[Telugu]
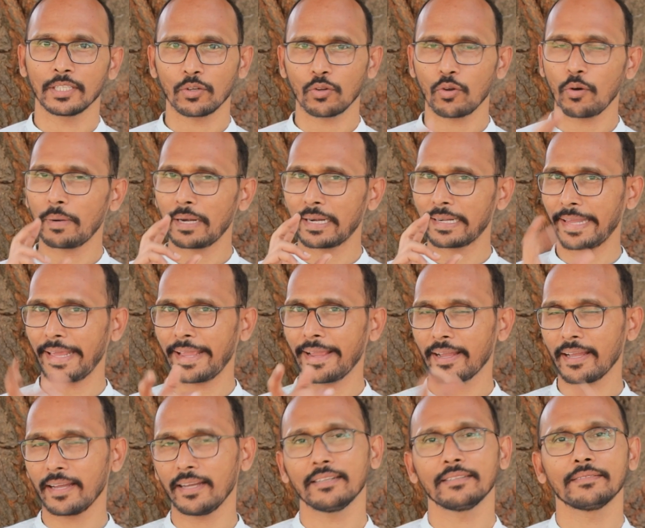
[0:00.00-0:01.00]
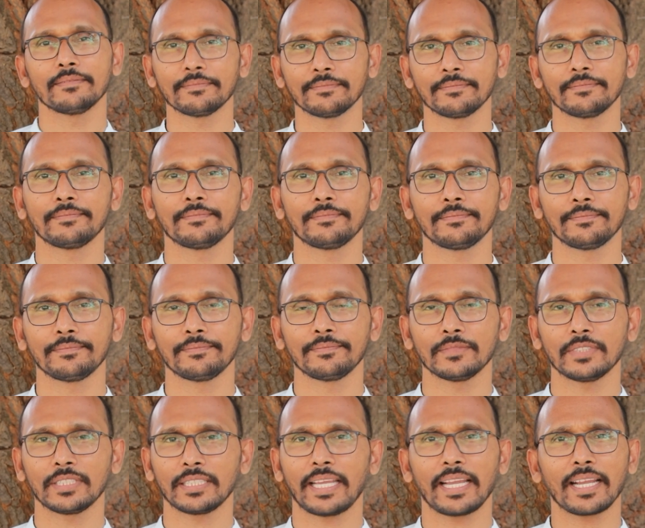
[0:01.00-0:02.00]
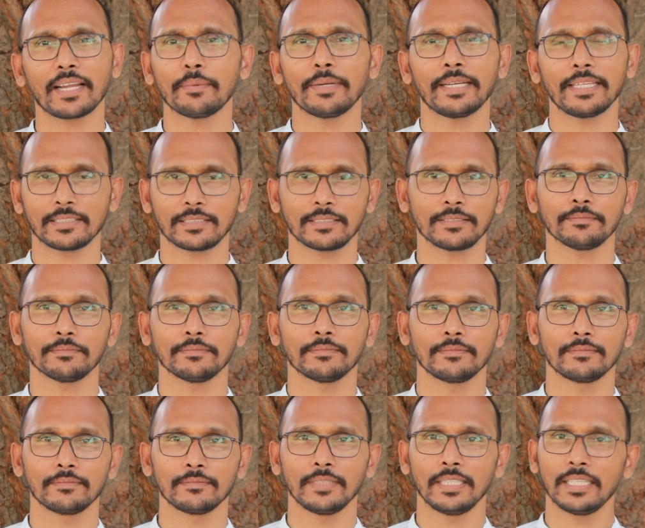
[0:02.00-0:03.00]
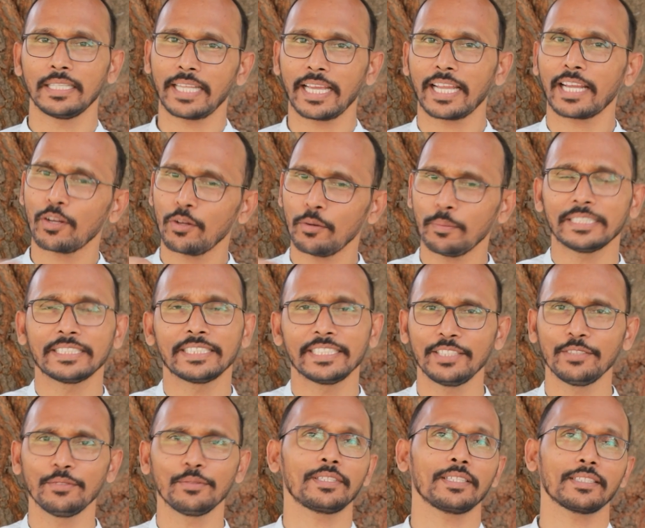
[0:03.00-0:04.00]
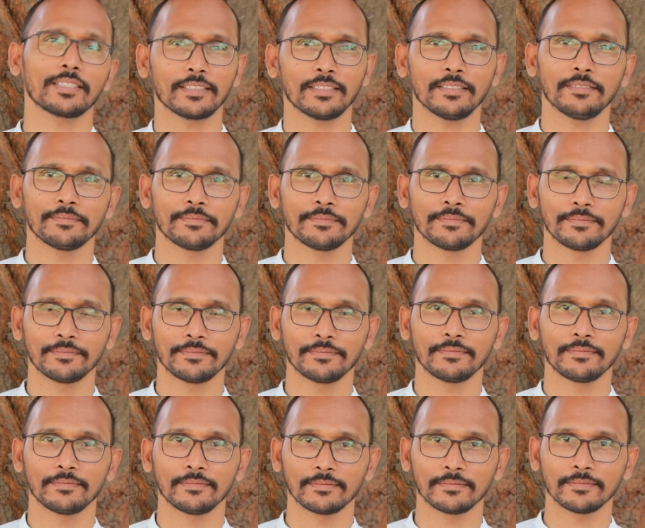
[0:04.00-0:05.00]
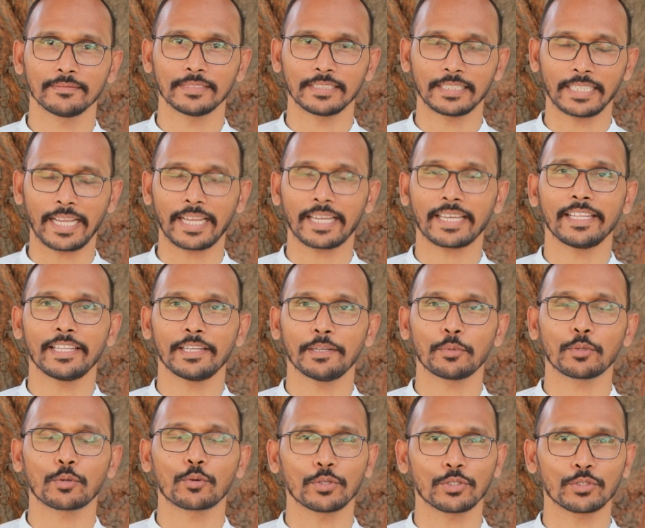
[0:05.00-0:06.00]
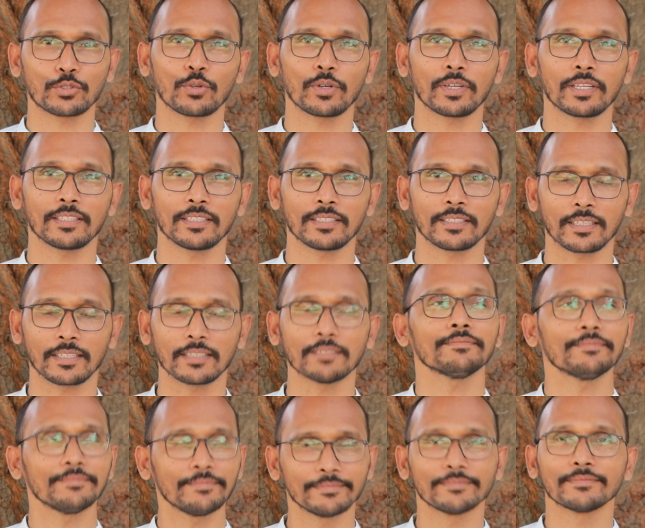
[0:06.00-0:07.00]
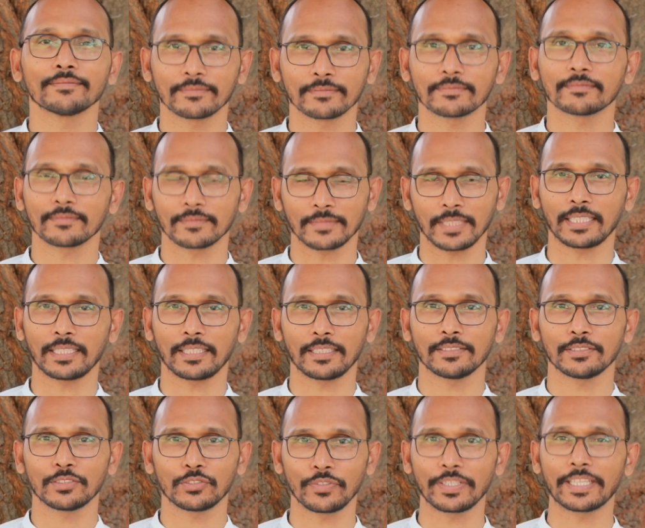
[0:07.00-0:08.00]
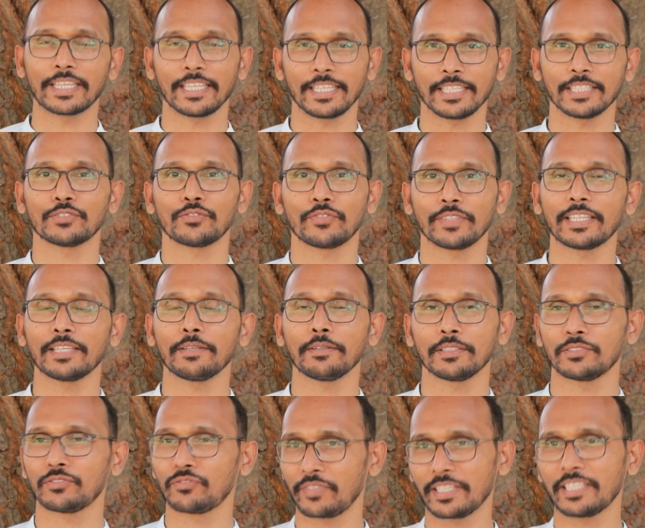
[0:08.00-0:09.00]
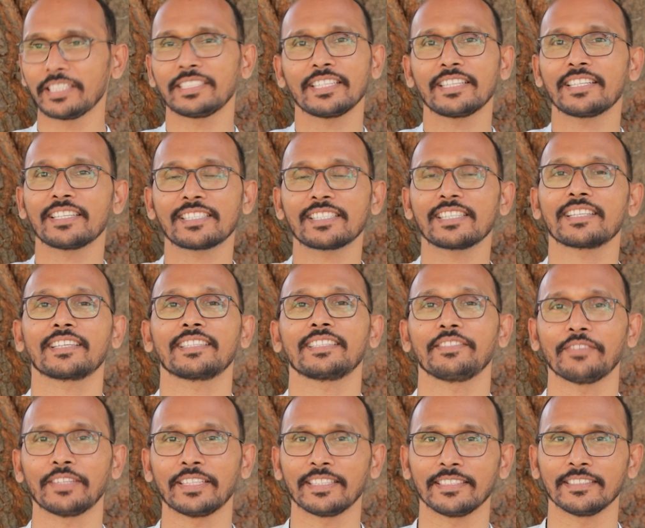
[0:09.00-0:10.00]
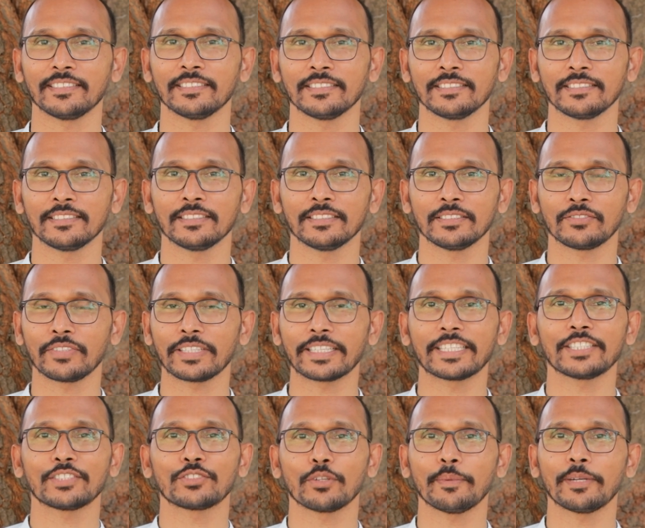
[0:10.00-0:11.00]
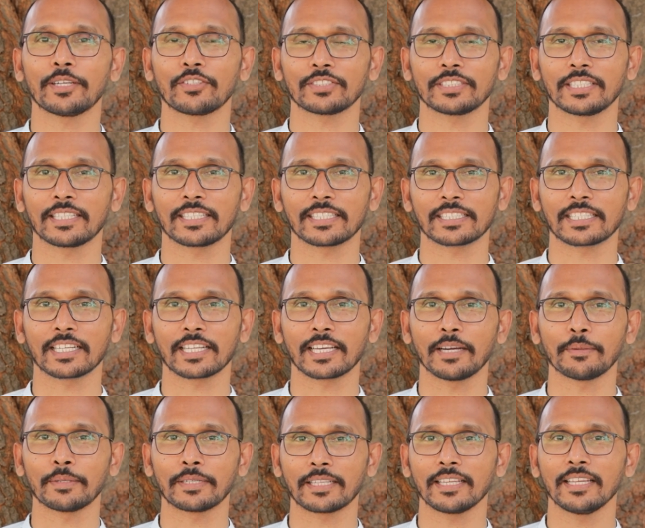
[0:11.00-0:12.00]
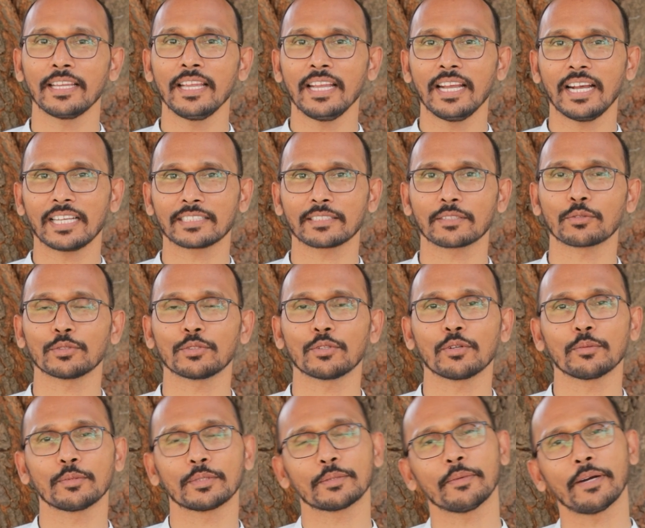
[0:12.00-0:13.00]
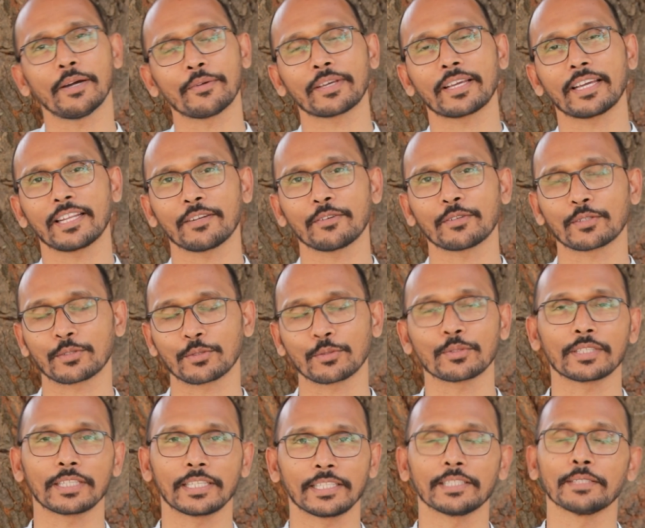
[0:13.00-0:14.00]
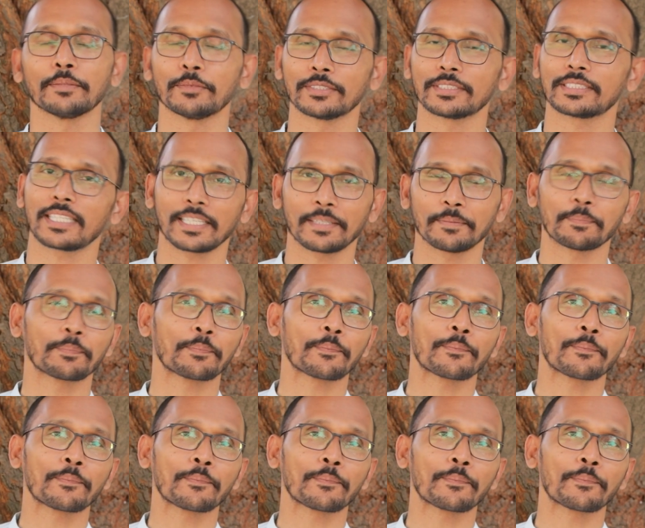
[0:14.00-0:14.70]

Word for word: లోపల టెంక టెంక పడేస్తాం టెంక లోపల జీడి ఉంటుంది కదా టెంక నేను ఎప్పుడు కొట్టి చూడలేదంటారా అంతే స్విగ్గీ స్విగ్గీ స్విగ్గీ జనరేషన్ కదా ఇవన్నీ స్విగ్గీ జొమాటో జనరేషన్ కాబట్టి అసలు కొద్ది రోజులు పోతే మామిడికాయ ఎలా ఉంటుందో కూడా తెలియదేమో సరే